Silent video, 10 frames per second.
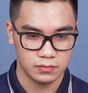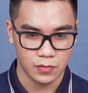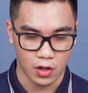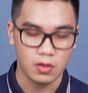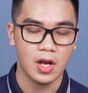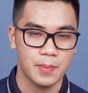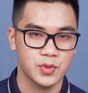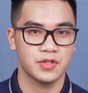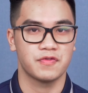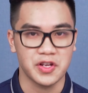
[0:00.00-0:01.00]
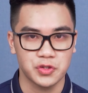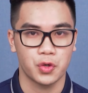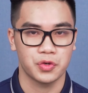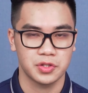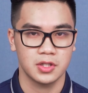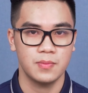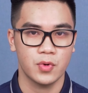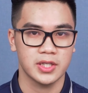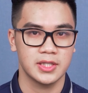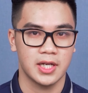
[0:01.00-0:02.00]
nó cũng là một sự pha trộn giữa
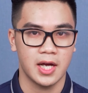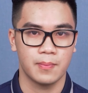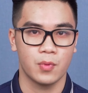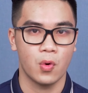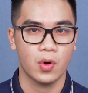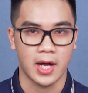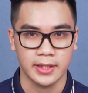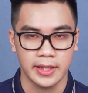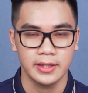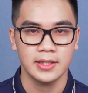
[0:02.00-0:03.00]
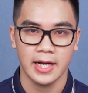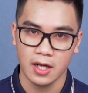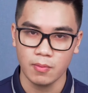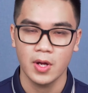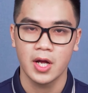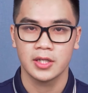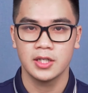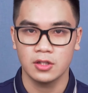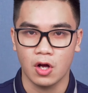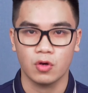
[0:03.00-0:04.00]
một cái gì đấy hầm hố cá tính gai góc
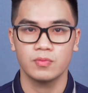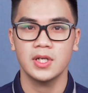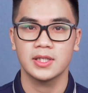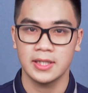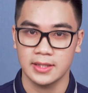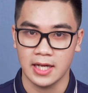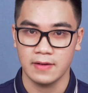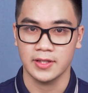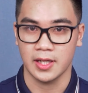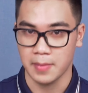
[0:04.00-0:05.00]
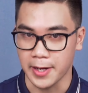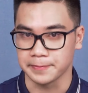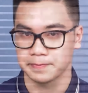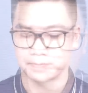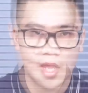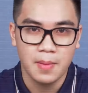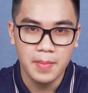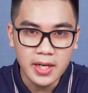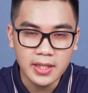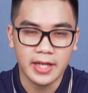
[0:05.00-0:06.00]
nhưng nó cũng rất là tinh tế và thành mảnh
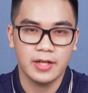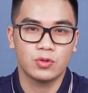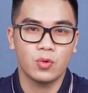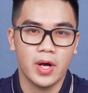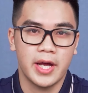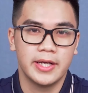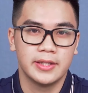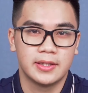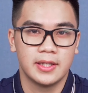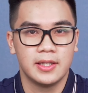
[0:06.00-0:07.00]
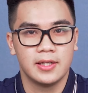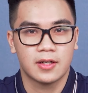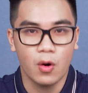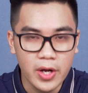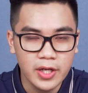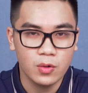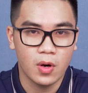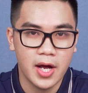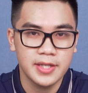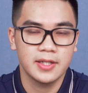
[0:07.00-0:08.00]
Bên cạnh yếu tố ngoại hình thì cấu hình
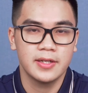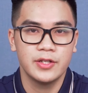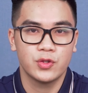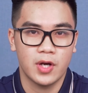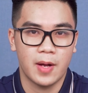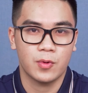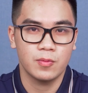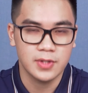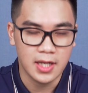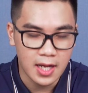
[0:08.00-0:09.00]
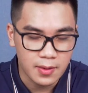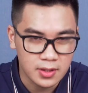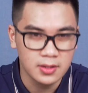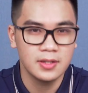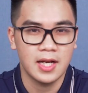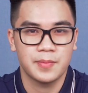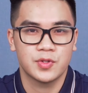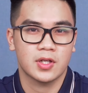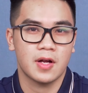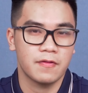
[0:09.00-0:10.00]
của Acer Nitro 5 cũng sẽ là thứ làm
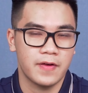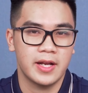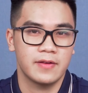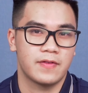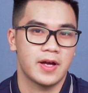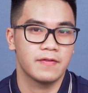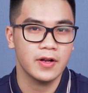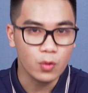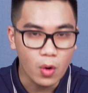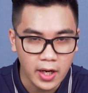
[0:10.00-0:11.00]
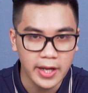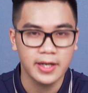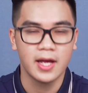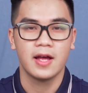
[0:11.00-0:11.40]
cho các fan phải phát cuồng lên